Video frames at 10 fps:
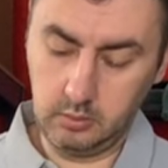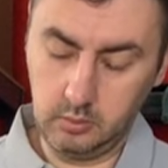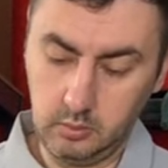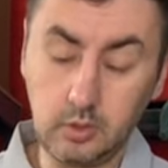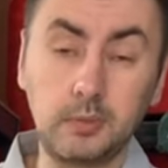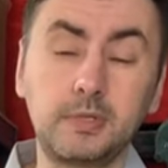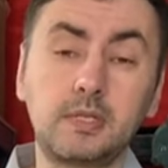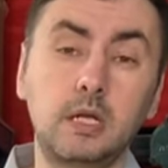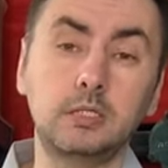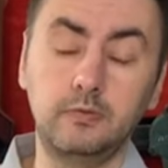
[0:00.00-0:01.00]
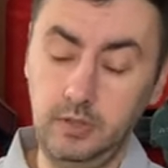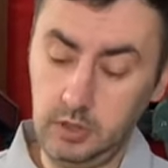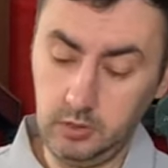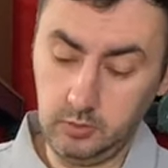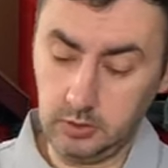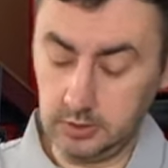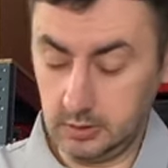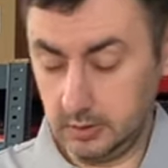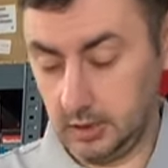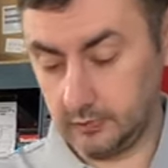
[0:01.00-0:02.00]
Ну, как бы страшного ничего
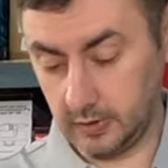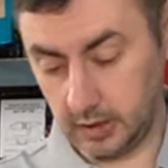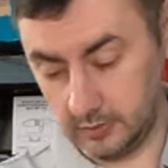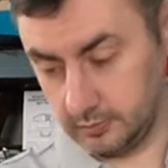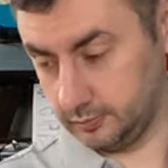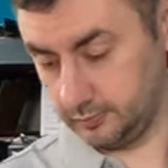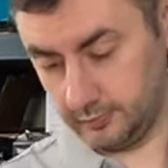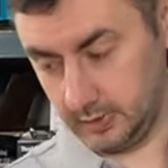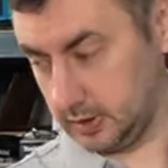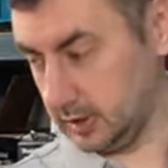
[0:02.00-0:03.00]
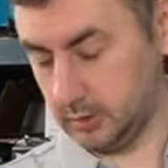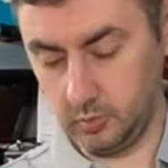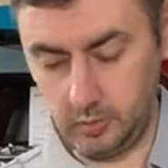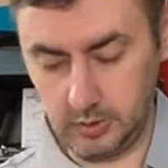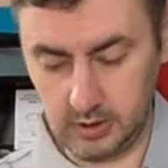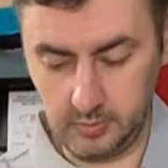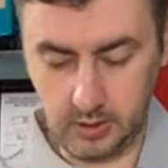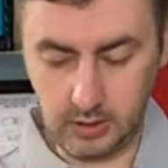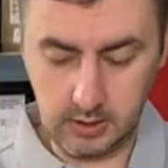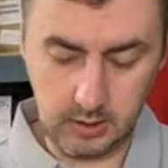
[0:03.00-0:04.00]
нет в этом. Вы, когда будете
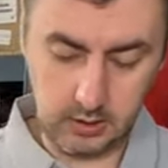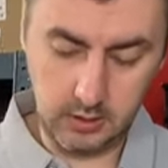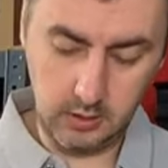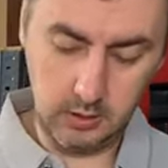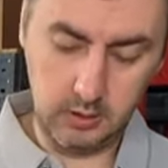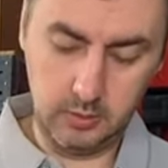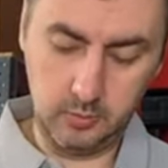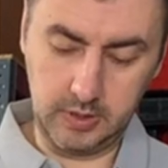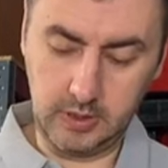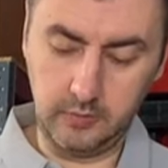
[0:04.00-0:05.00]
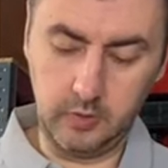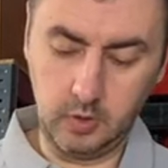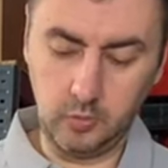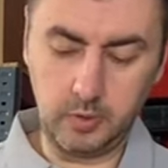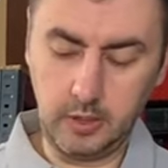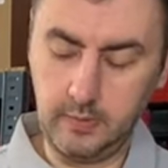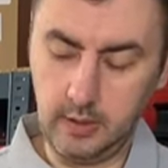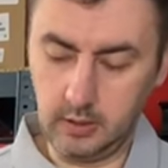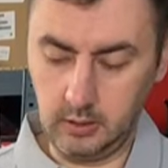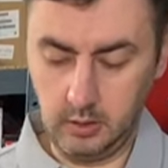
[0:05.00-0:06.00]
собирать здесь, поставить ее
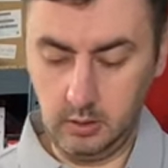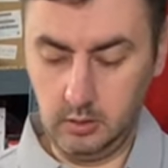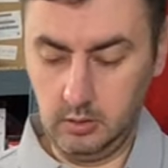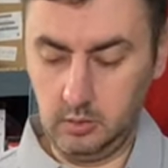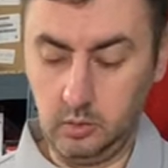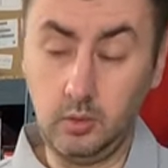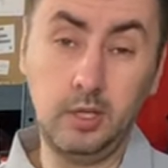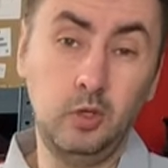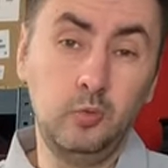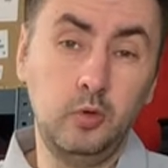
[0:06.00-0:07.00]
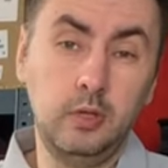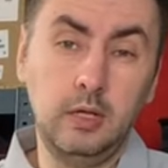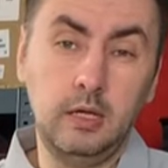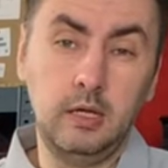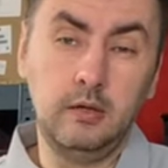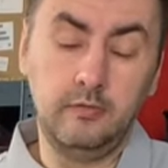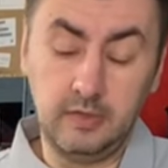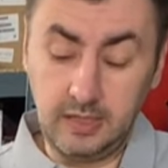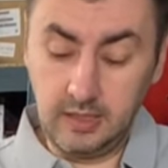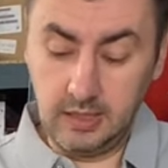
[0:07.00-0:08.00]
правильно. Но я думаю, для
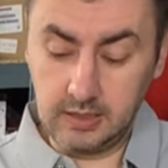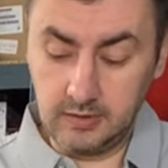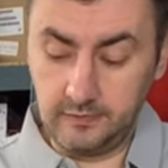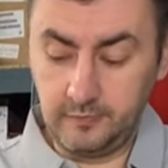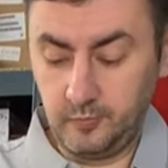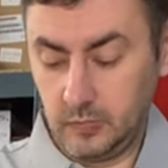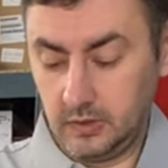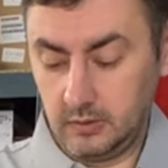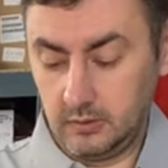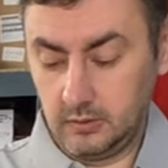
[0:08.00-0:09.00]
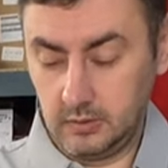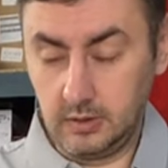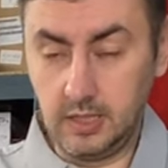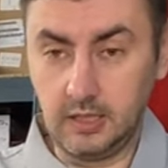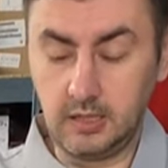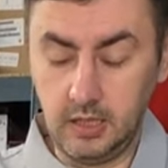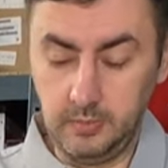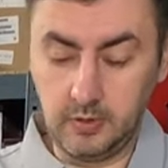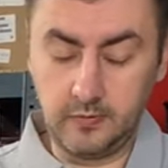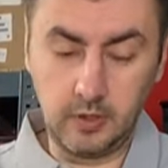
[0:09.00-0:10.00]
владельцев тех
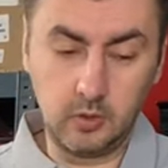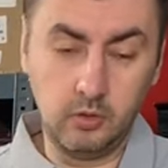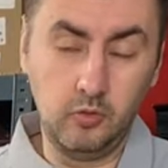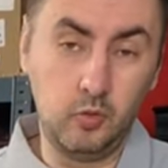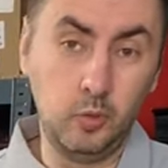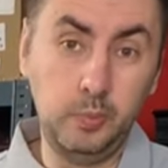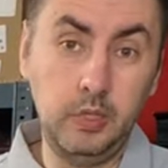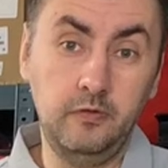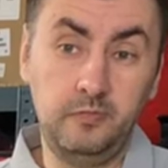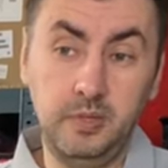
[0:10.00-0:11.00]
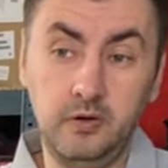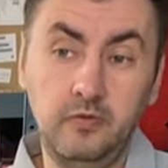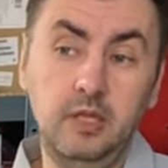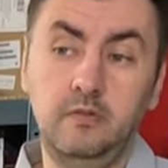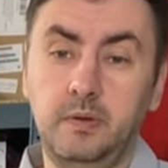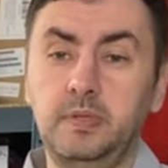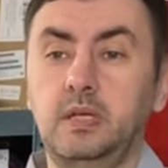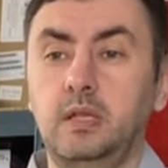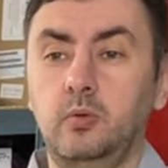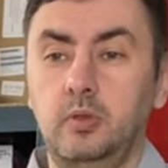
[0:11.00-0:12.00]
триммеров, которые купили впервые
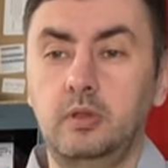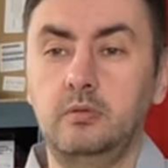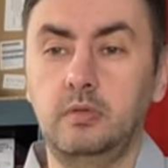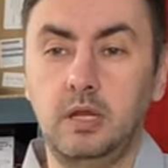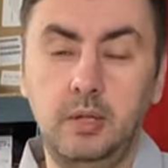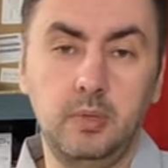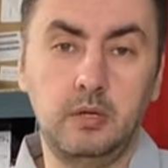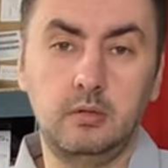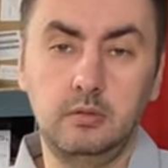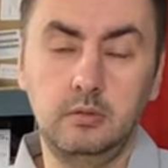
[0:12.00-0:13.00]
вообще такой триммер,